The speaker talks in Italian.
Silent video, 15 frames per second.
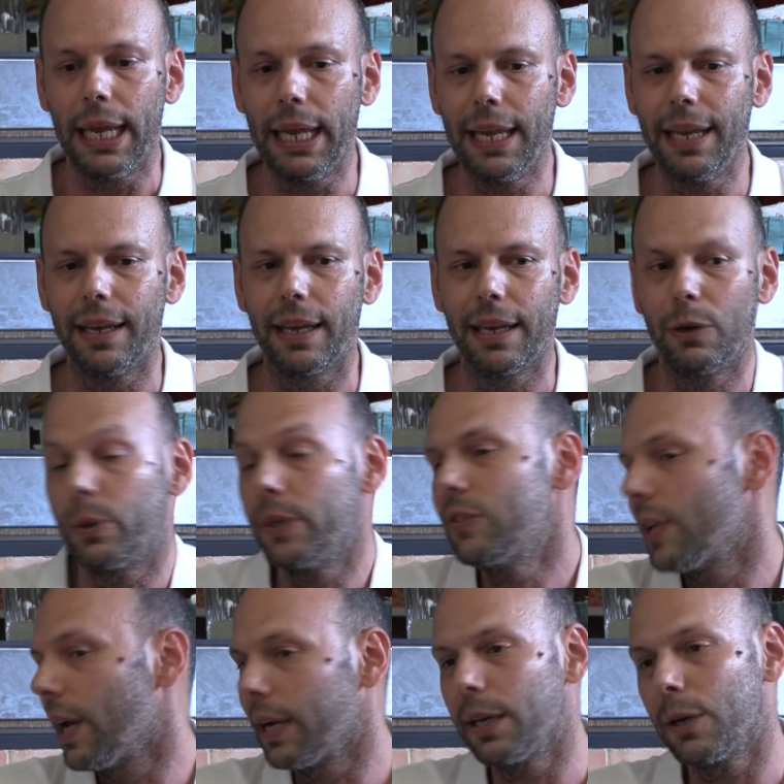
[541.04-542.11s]
E, e
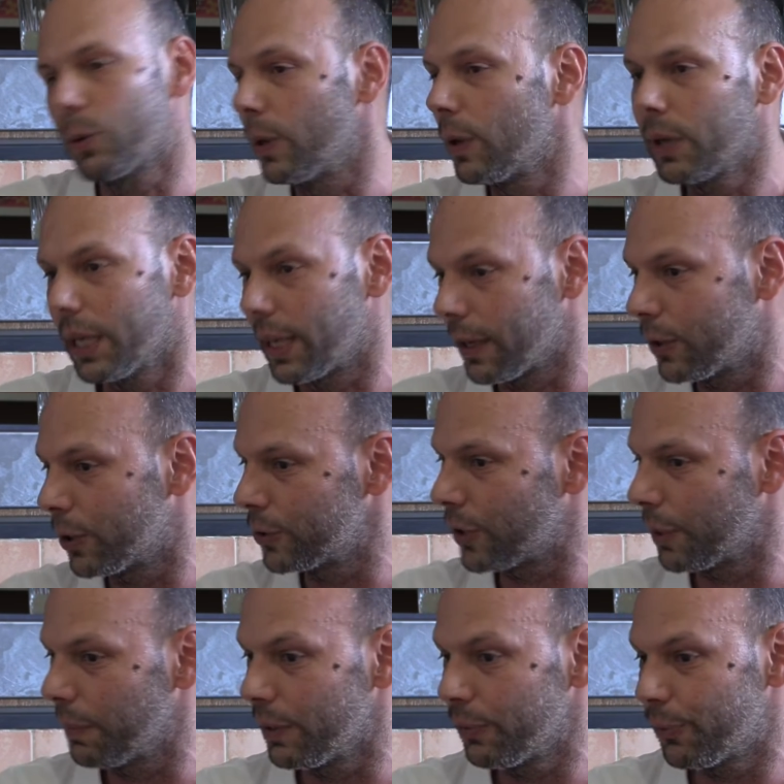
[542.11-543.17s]
questo è anche quello che
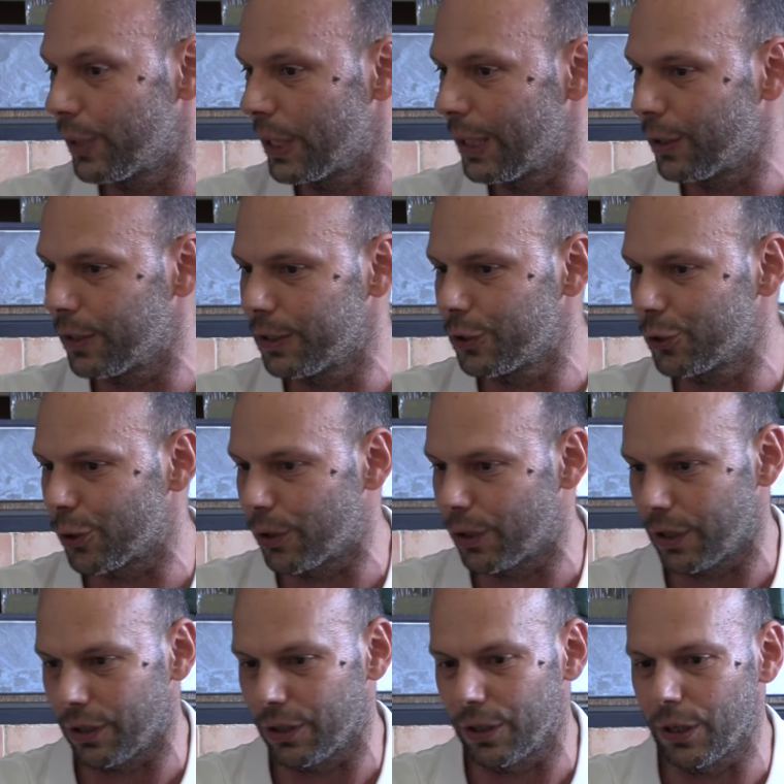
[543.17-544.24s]
racconto ai miei figli ogni
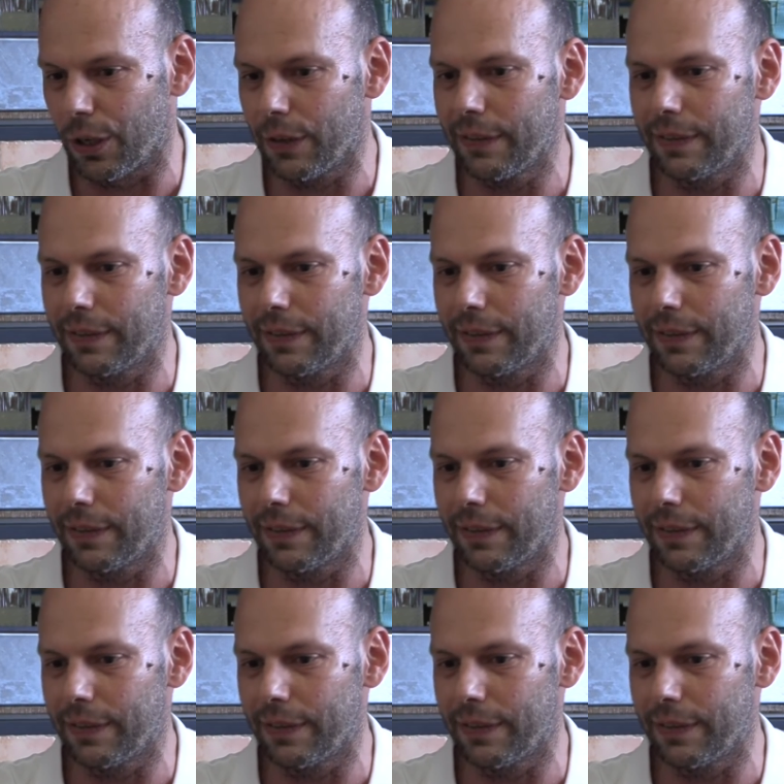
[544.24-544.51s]
giorno, no?